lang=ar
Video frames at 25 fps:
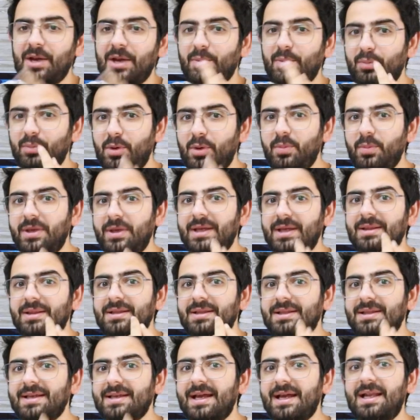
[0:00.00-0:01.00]
ممكن
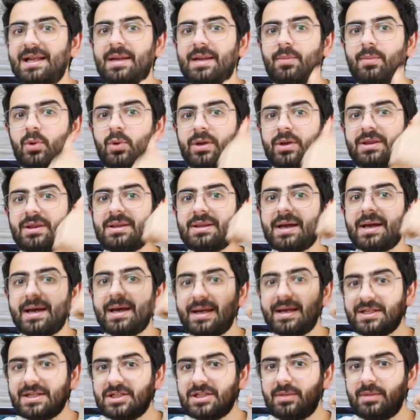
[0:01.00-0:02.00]
تتكلم وانت
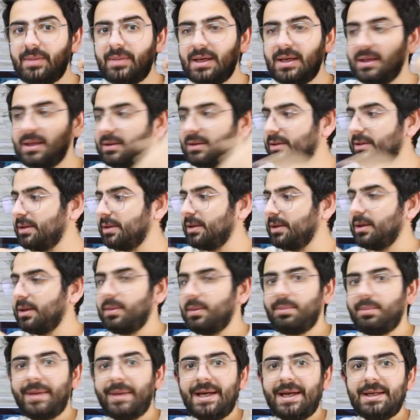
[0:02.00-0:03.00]
خارج البيت
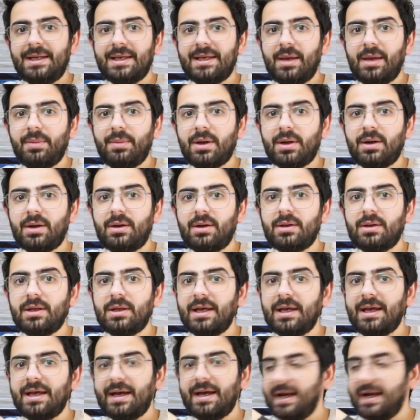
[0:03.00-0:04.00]
مع الكاميرا
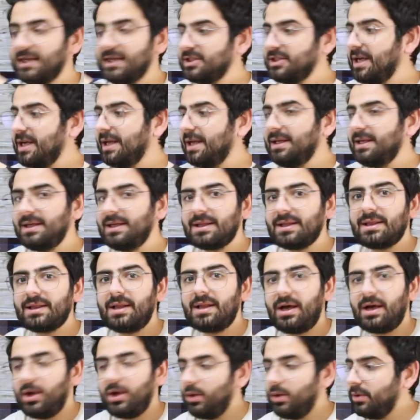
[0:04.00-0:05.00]
عشان
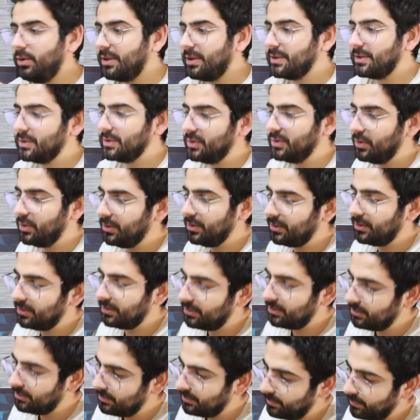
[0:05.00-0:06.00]
يطلع هون الصوت